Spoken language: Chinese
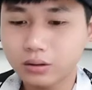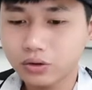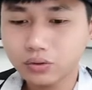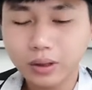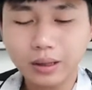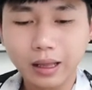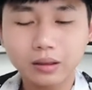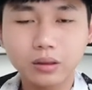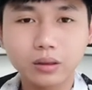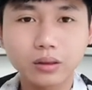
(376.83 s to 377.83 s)
就算
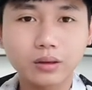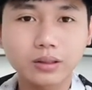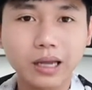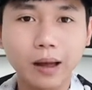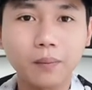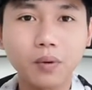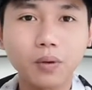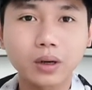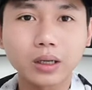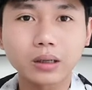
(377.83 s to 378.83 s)
它涨
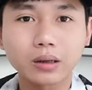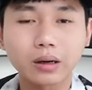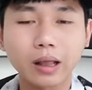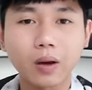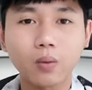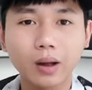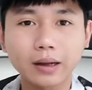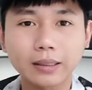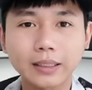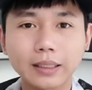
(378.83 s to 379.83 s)
破了两
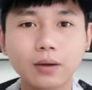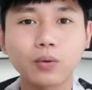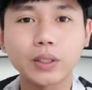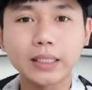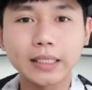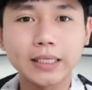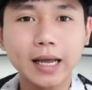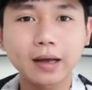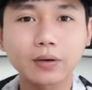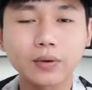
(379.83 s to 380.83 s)
万，那我一
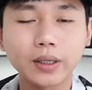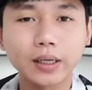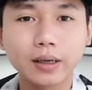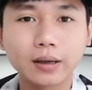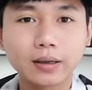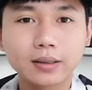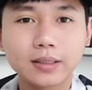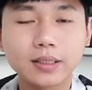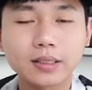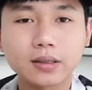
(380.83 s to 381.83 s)
样会
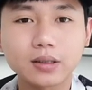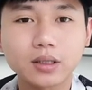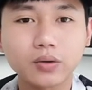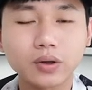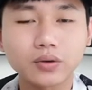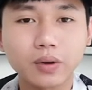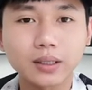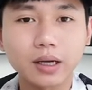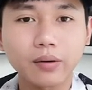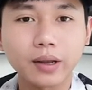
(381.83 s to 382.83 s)
进行策略形衡
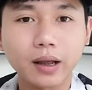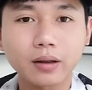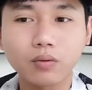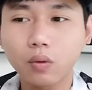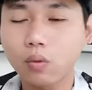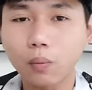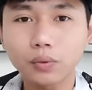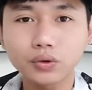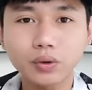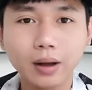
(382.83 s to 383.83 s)
交易啊，因为我
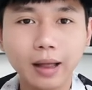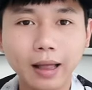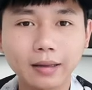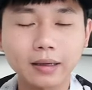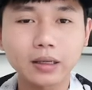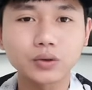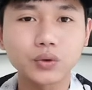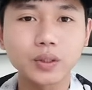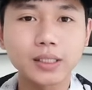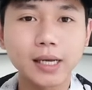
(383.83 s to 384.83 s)
不需要看那个
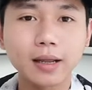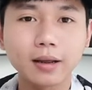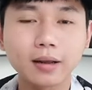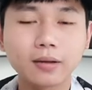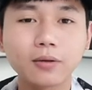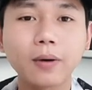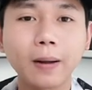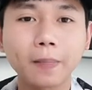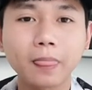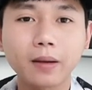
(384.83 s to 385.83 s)
区间，对
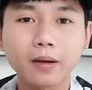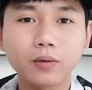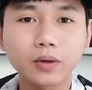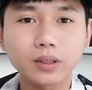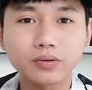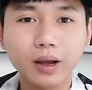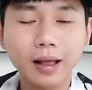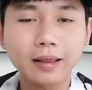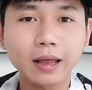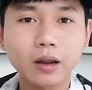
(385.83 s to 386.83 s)
吧？我只需要
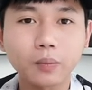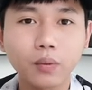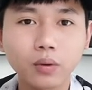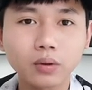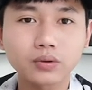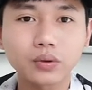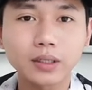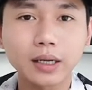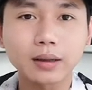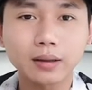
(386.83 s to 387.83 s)
看它的波动区
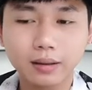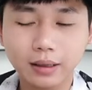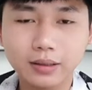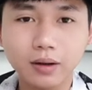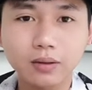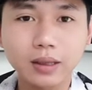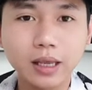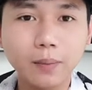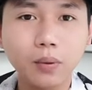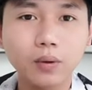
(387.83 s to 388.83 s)
间，它只要
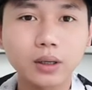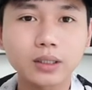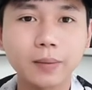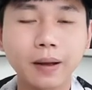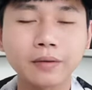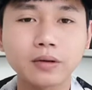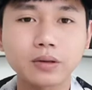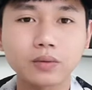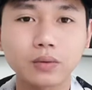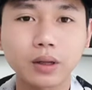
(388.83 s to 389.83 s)
跌破了这个百分之
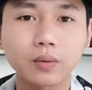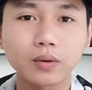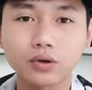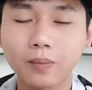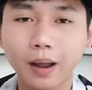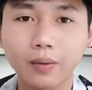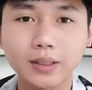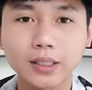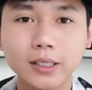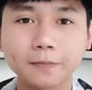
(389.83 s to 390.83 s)
十五，那我就买完
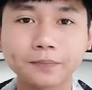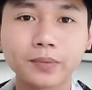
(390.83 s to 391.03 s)
资金。